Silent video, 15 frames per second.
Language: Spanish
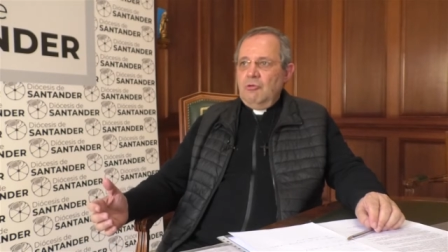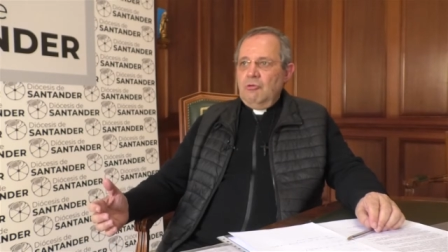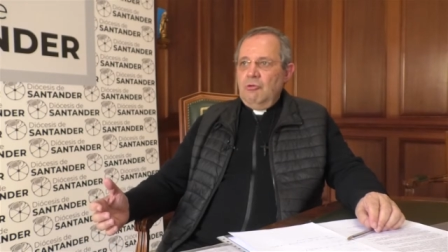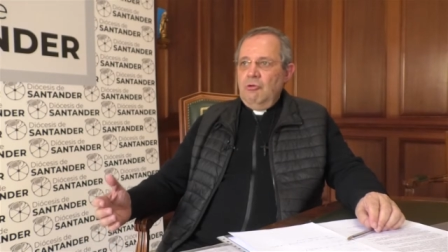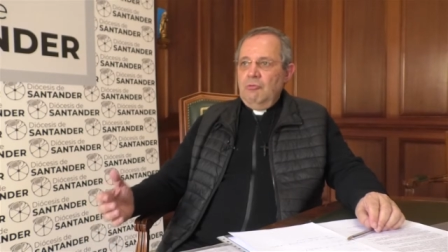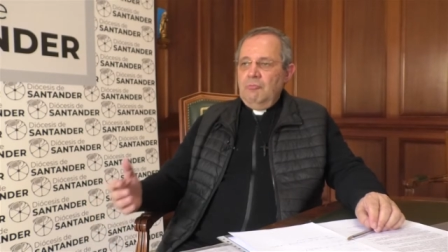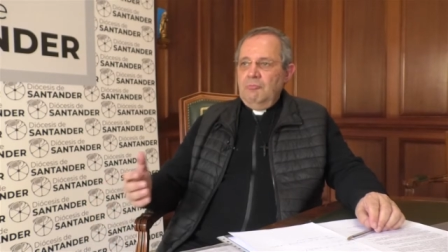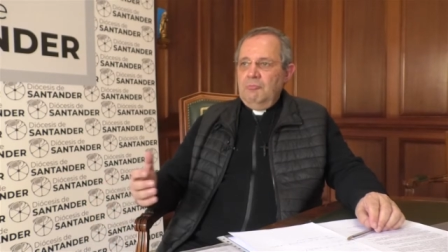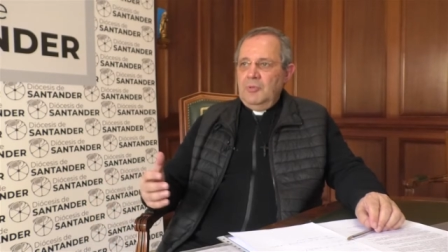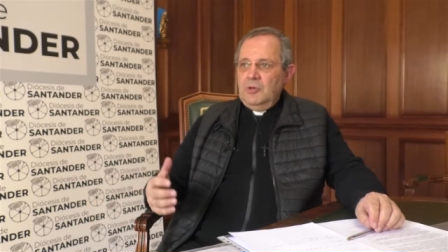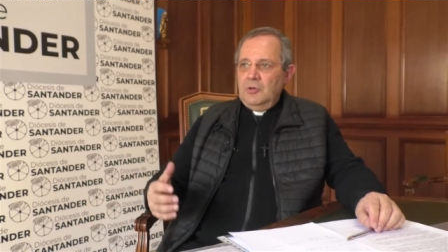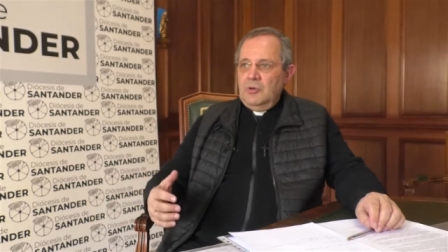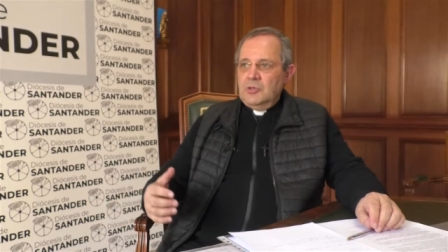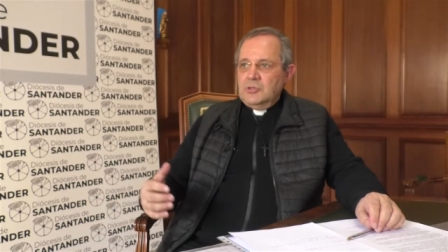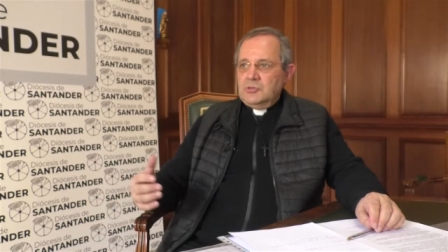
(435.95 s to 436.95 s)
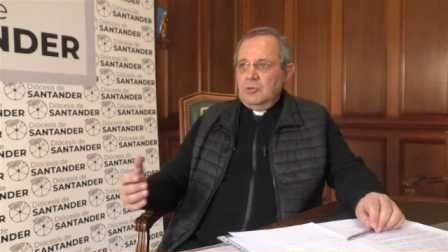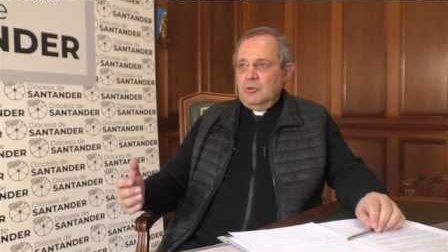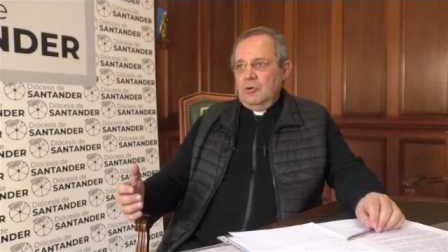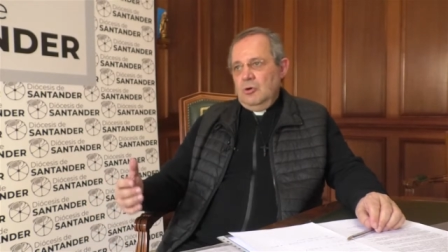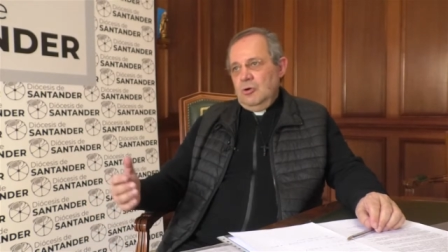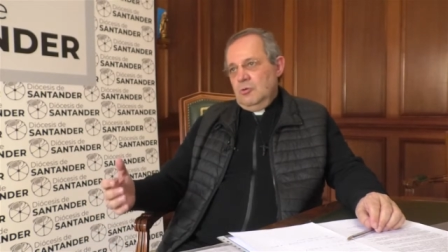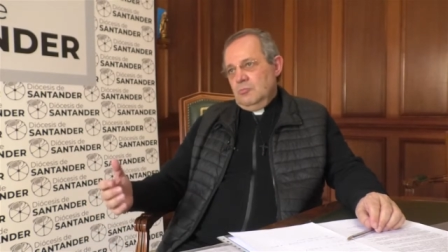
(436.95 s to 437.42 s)
con menores
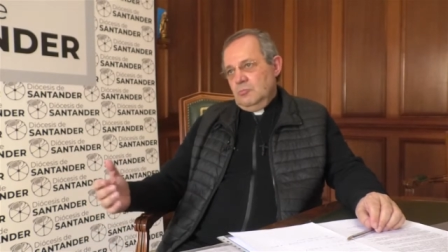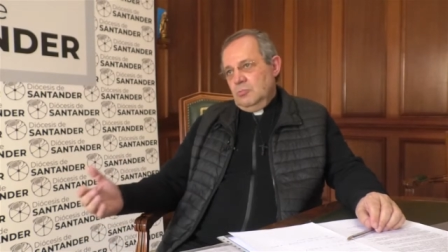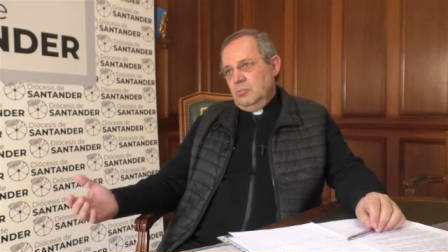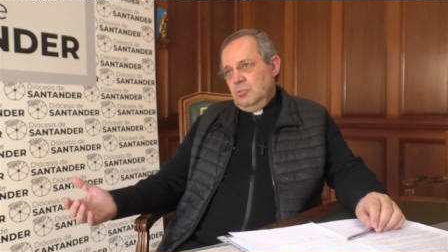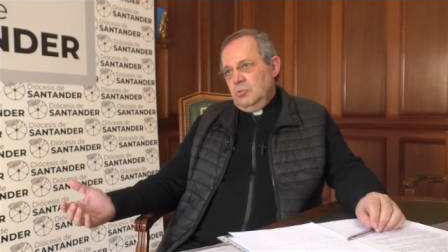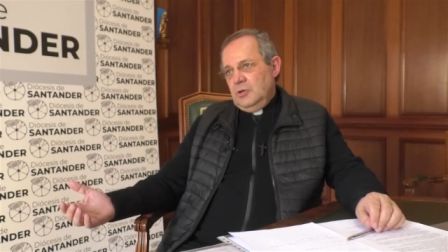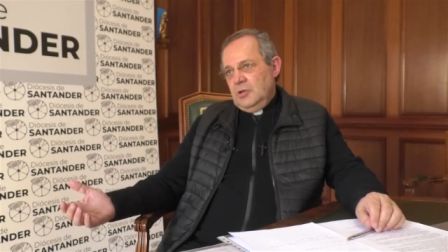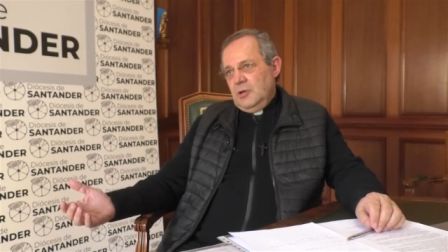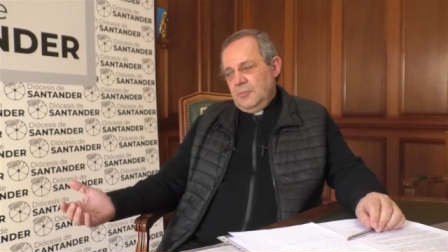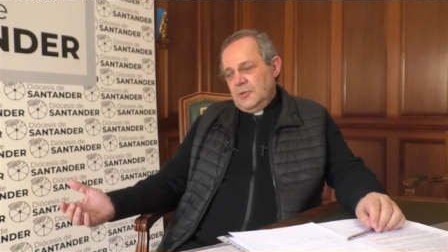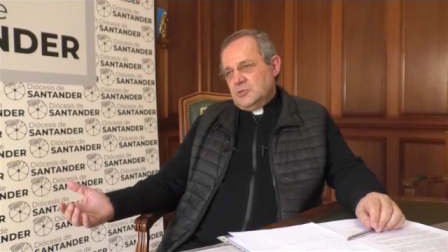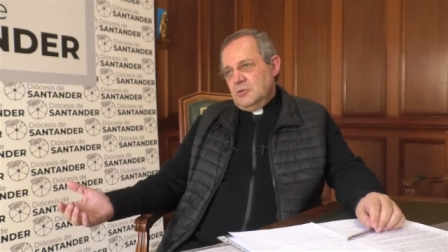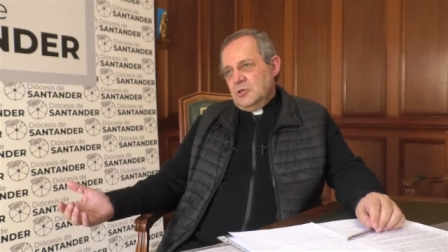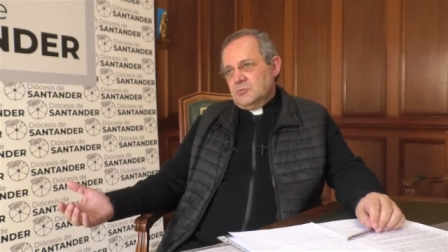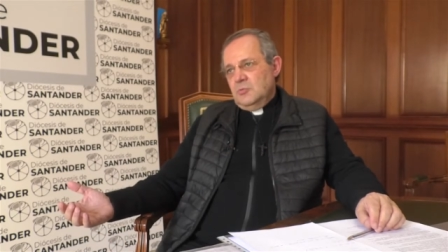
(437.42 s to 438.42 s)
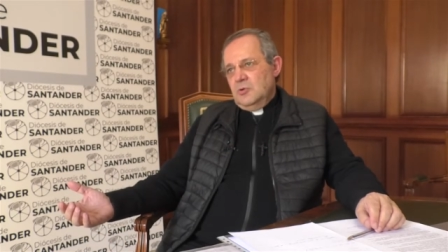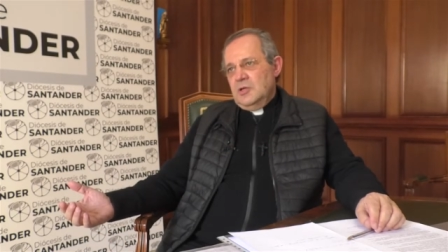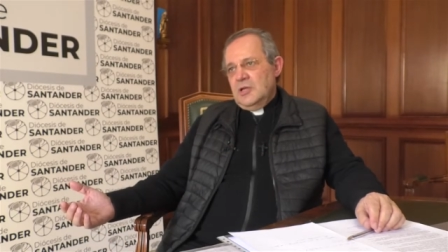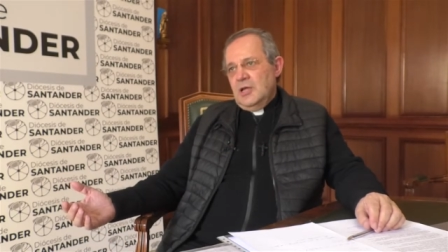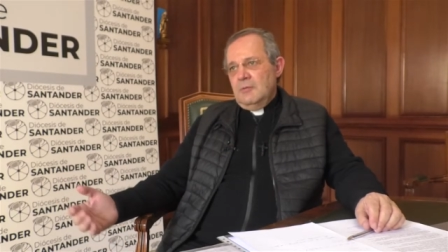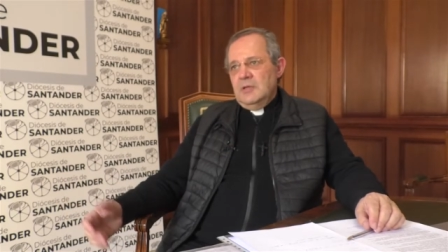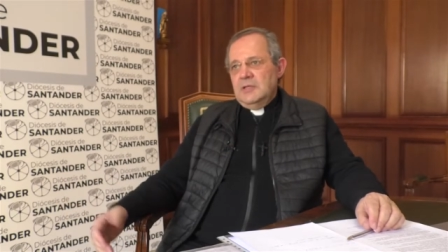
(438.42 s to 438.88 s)
o personas
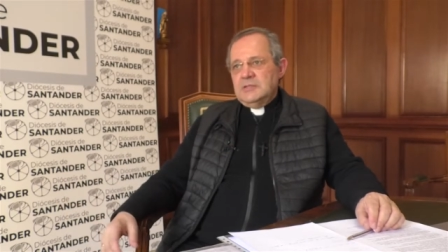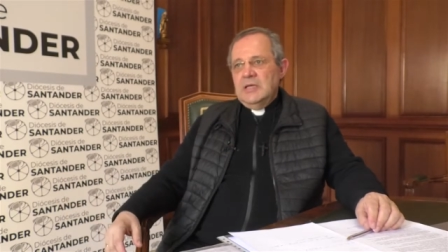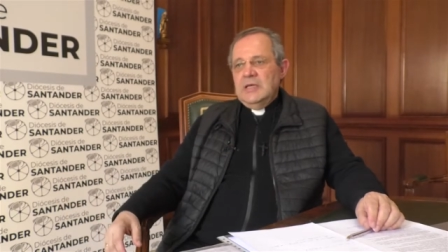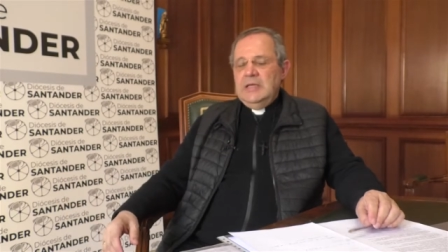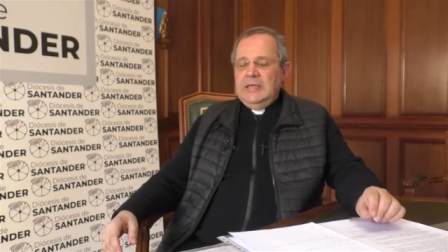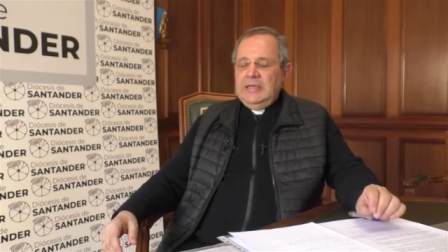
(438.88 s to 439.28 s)
vulnerables,